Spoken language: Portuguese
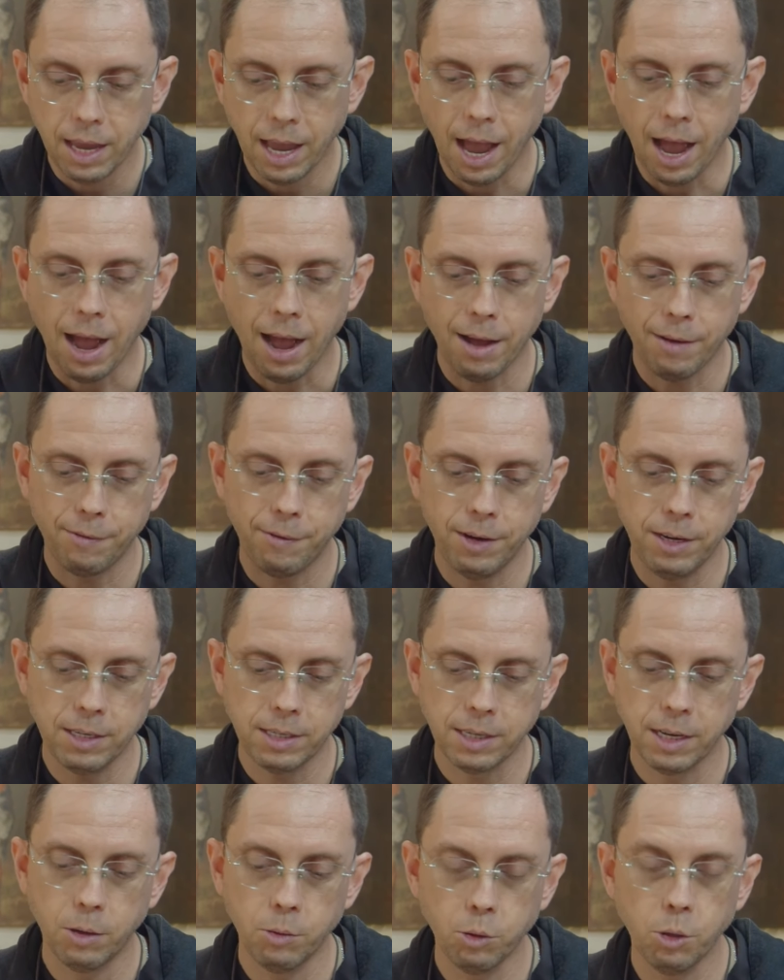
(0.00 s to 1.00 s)
a
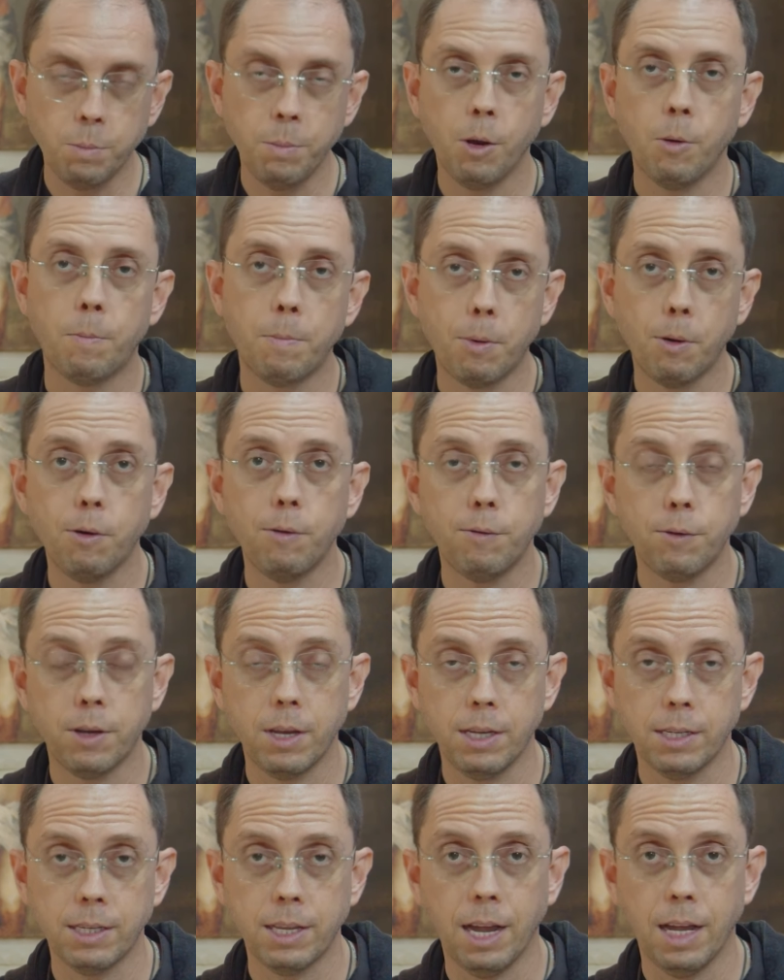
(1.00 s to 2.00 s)
aflição do meu povo
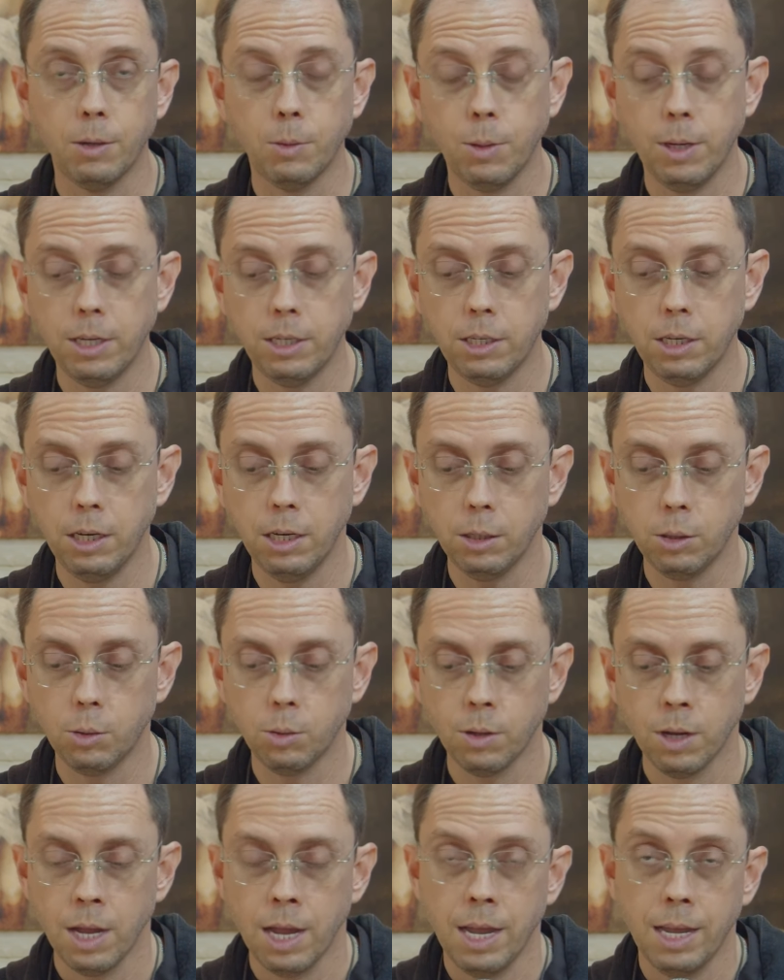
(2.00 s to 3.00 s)
que está no Egito